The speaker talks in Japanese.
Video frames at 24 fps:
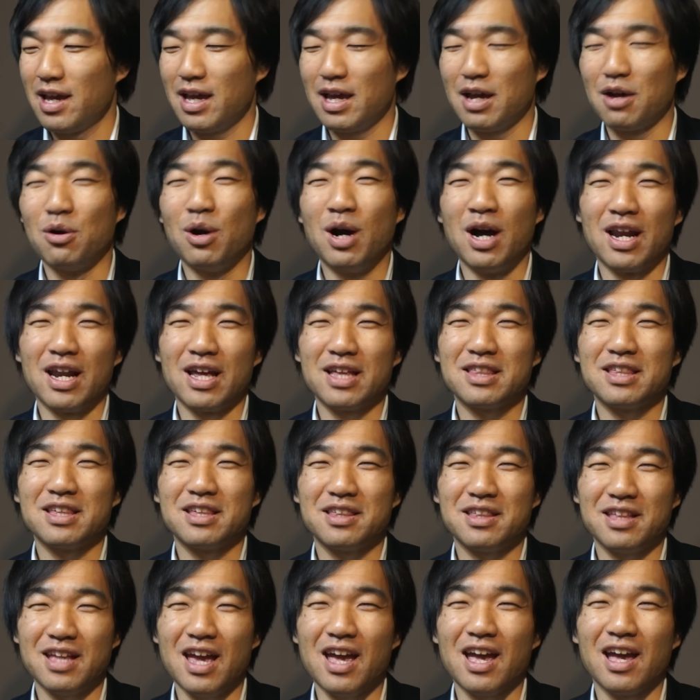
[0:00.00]
えー、お話
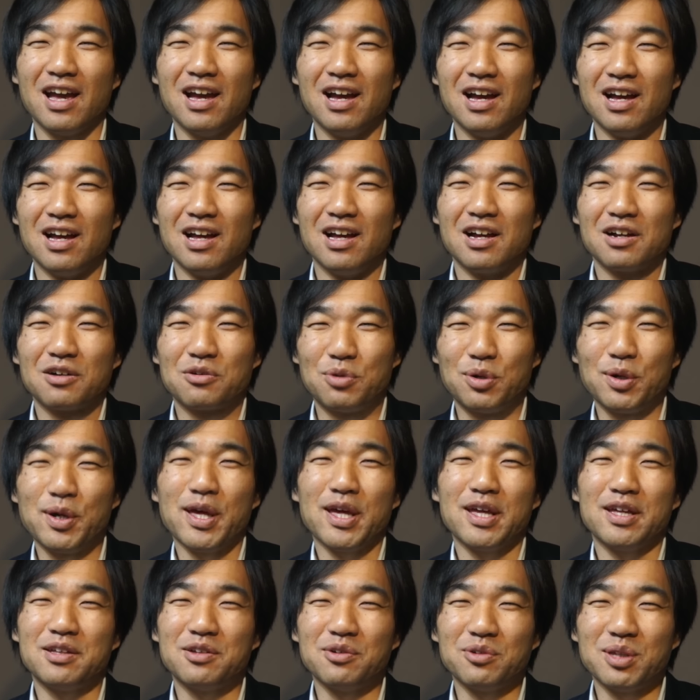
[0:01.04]
ししてこ
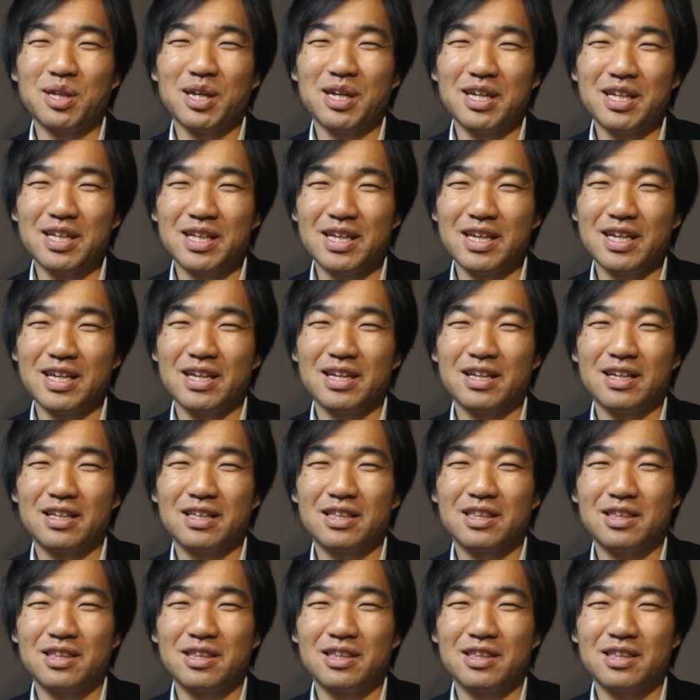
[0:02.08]
れ意図的に